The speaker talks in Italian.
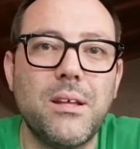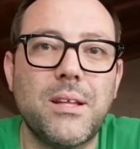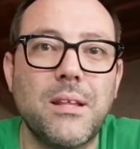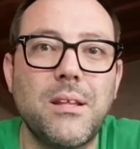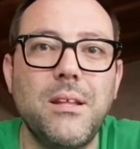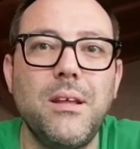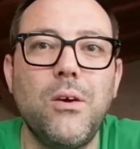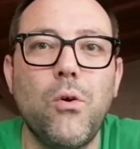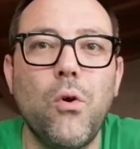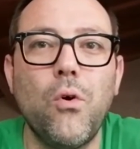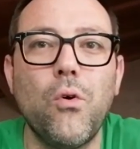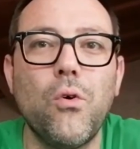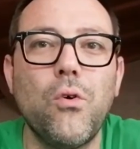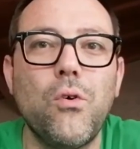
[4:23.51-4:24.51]
tanti
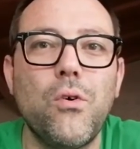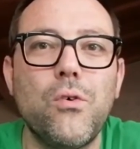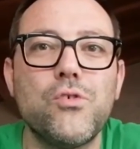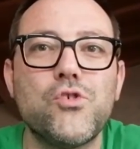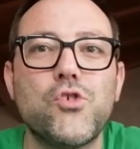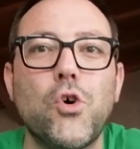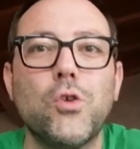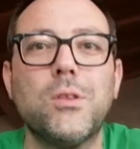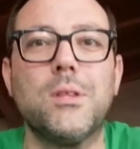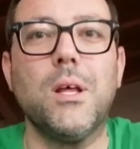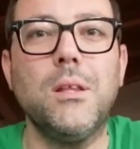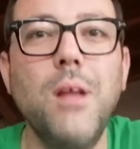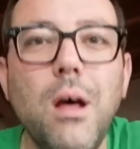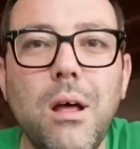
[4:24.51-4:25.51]
dicono
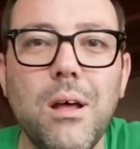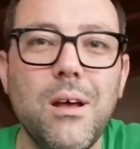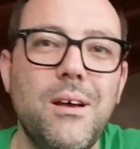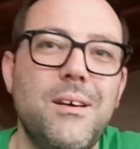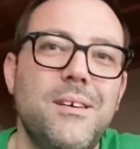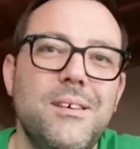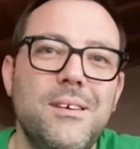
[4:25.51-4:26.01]
SOTD,